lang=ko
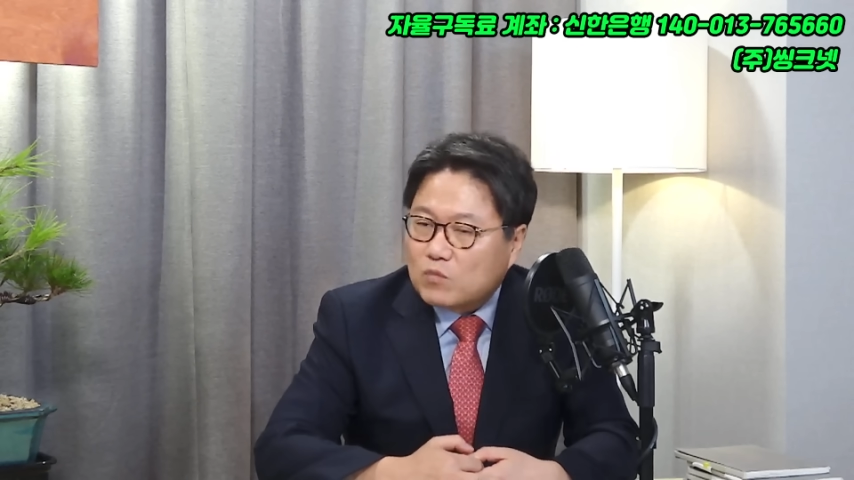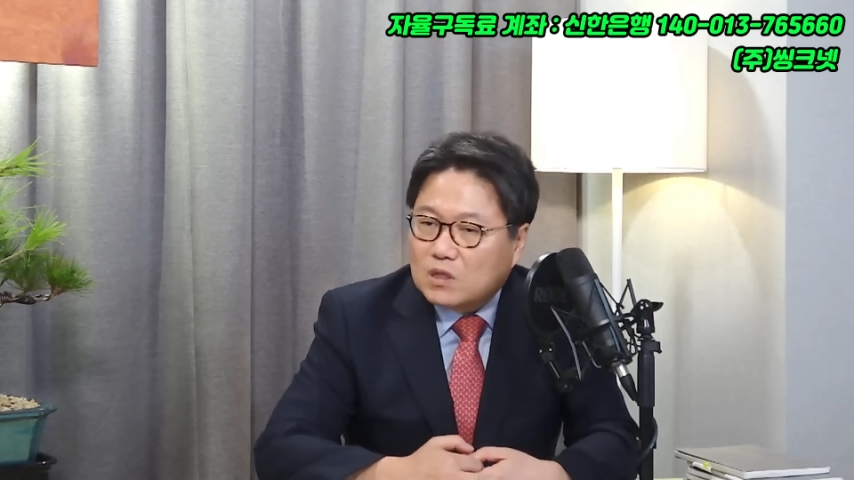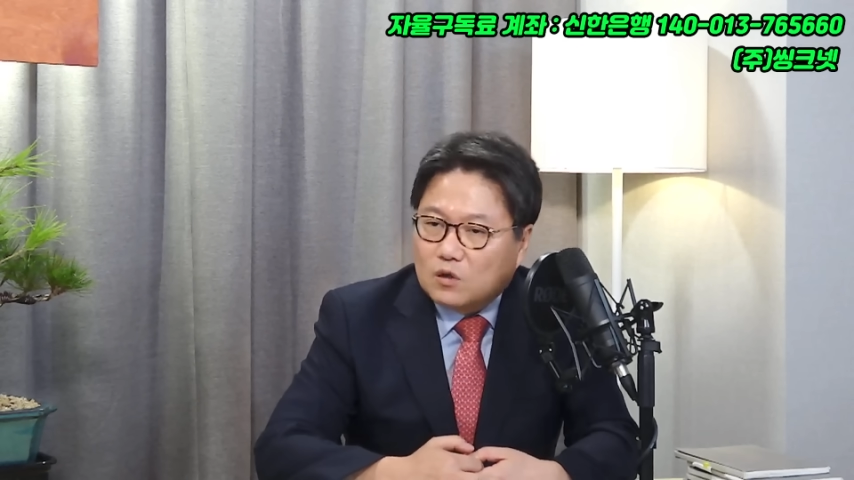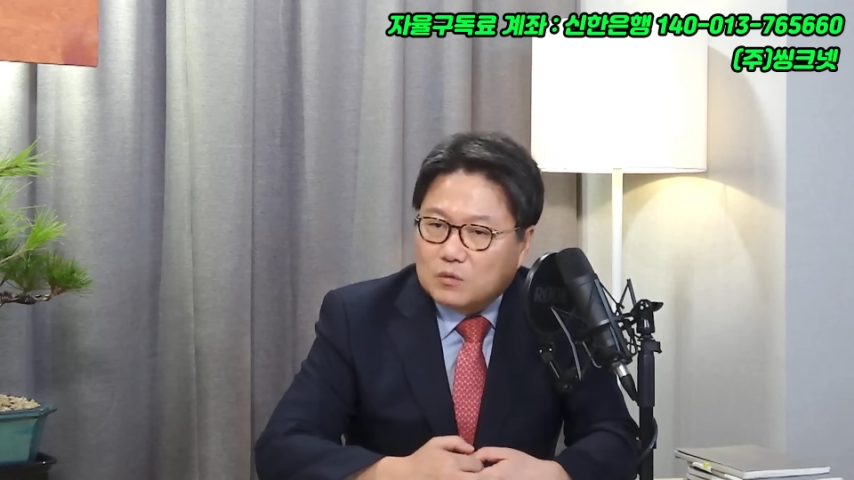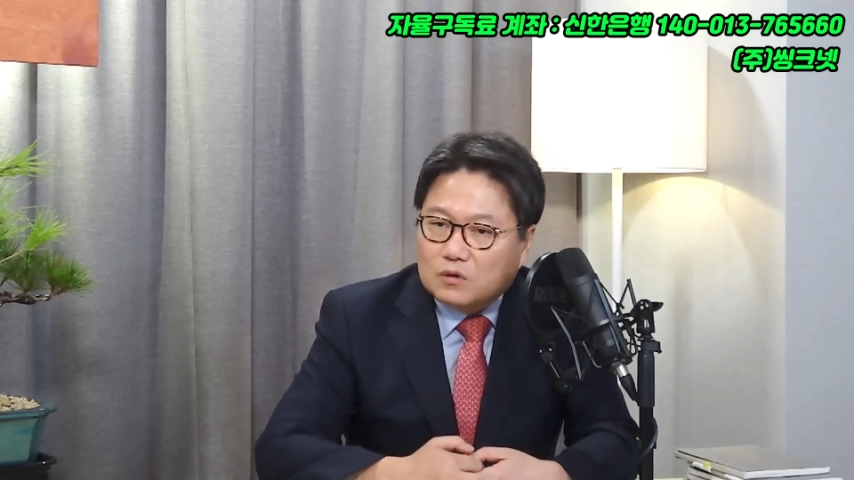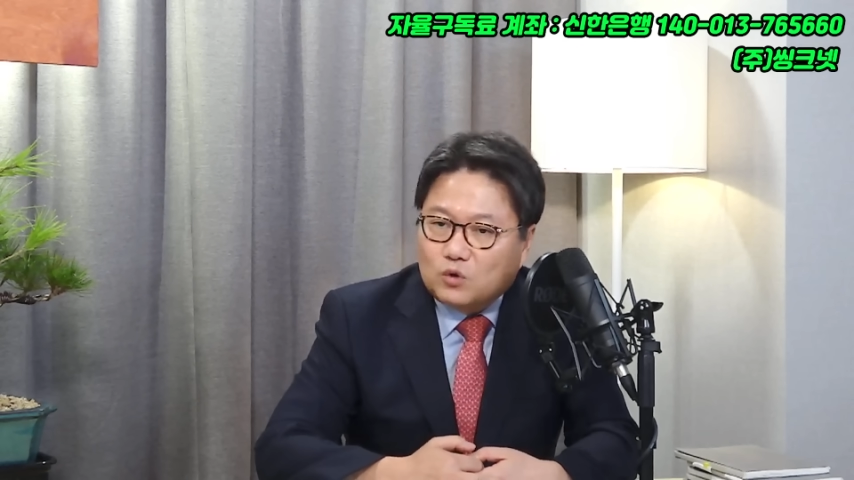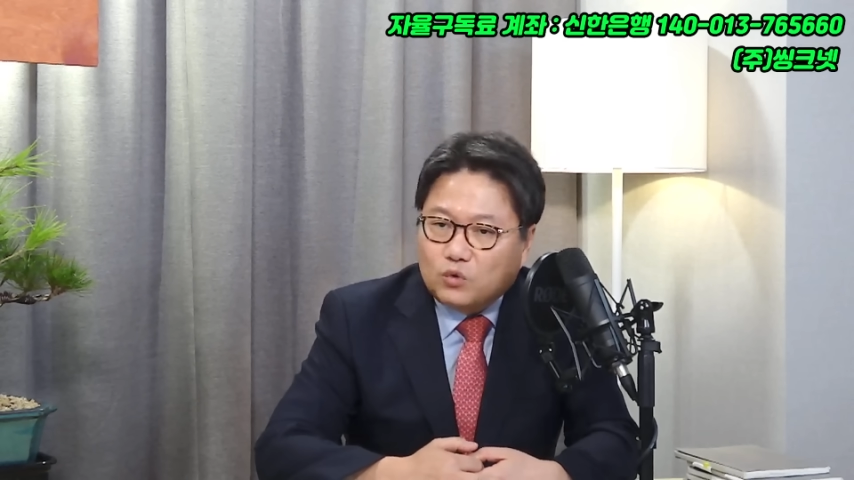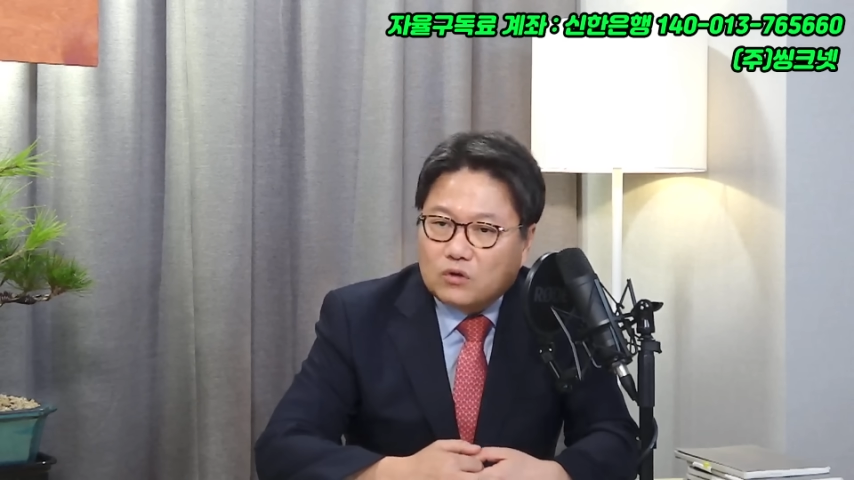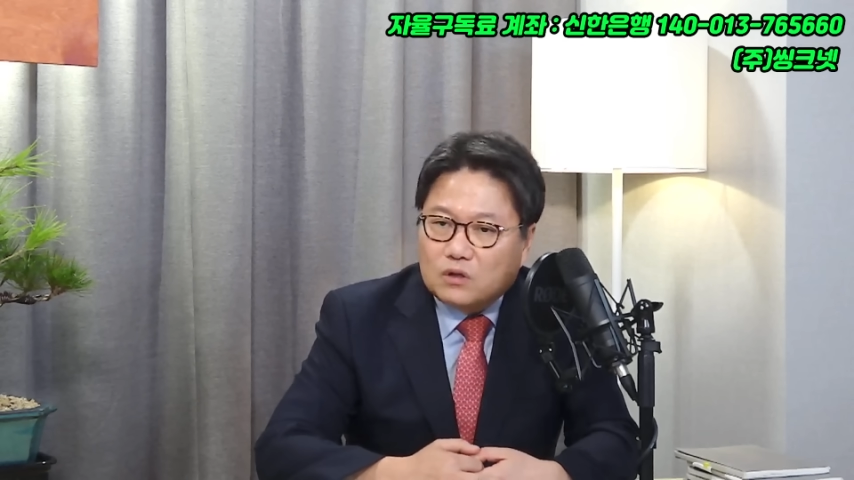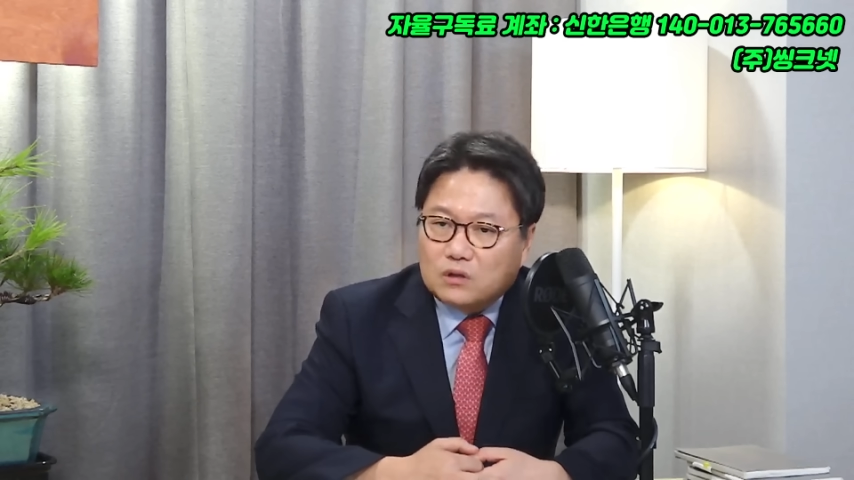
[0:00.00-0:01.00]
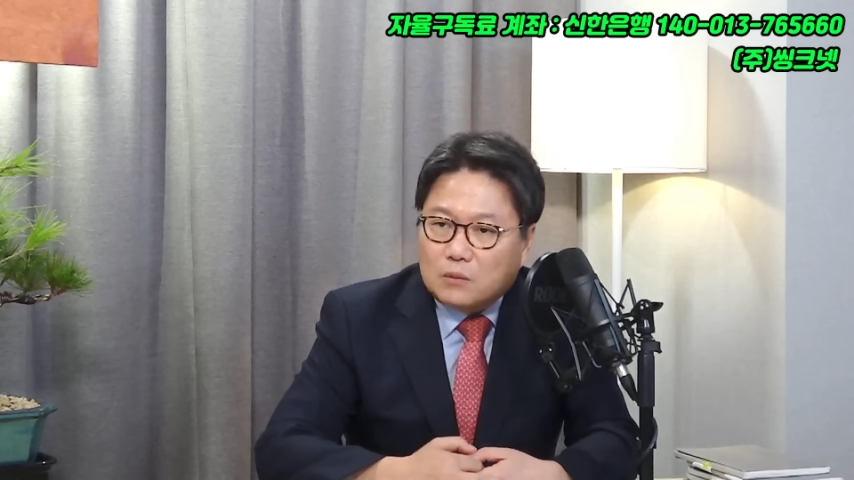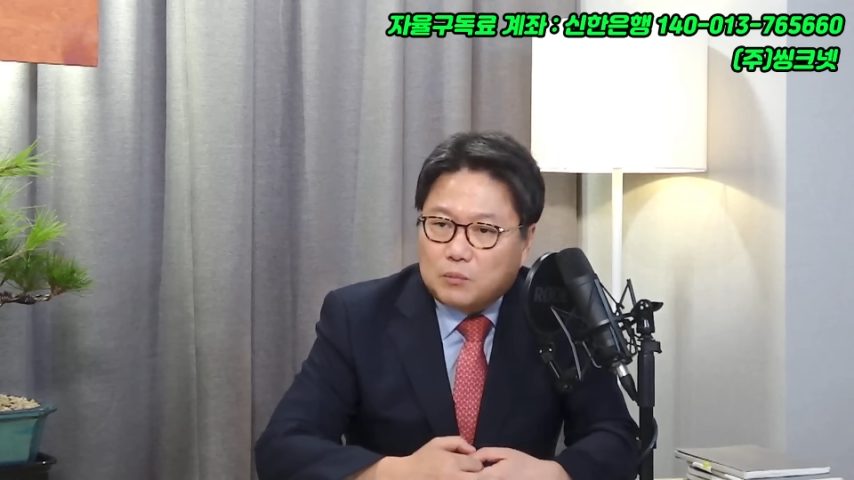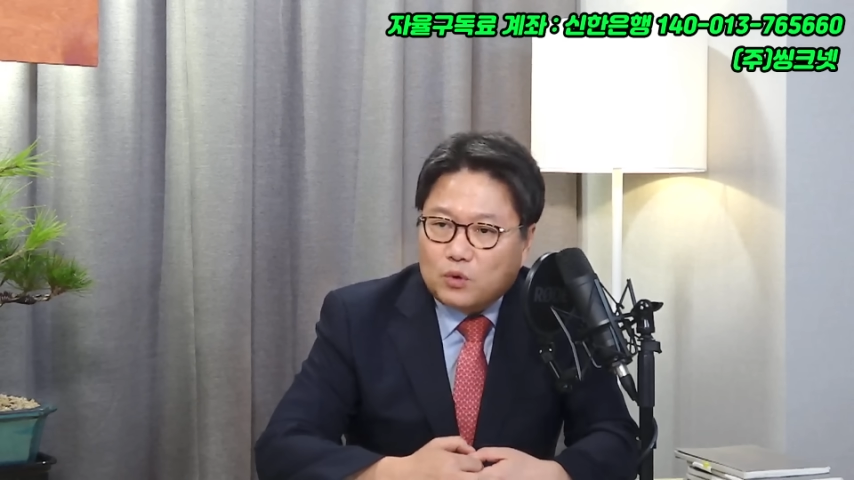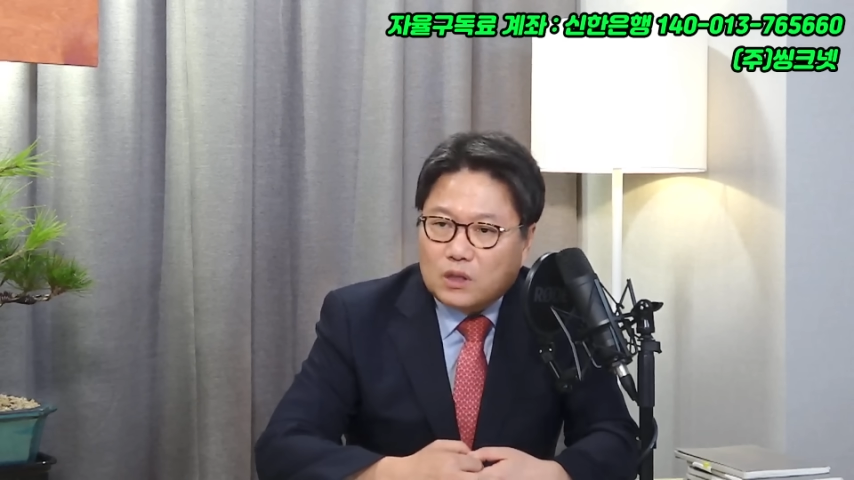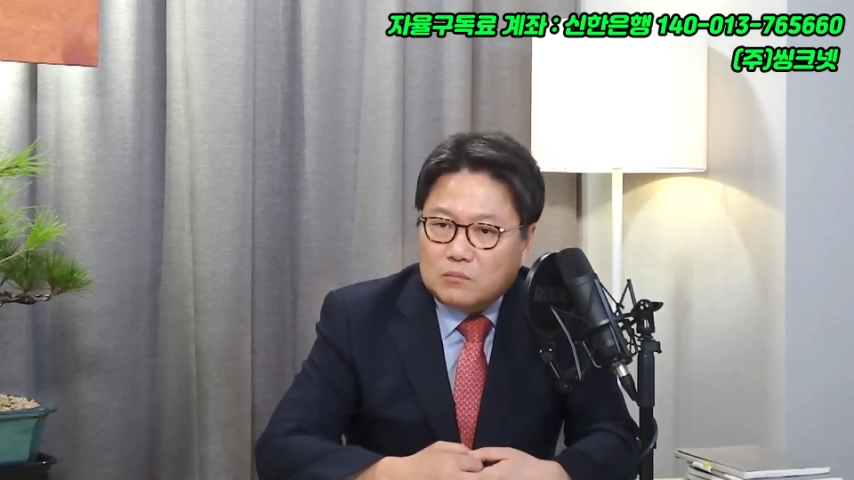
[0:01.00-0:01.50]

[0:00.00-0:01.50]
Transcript: 그러면 송영길 대표가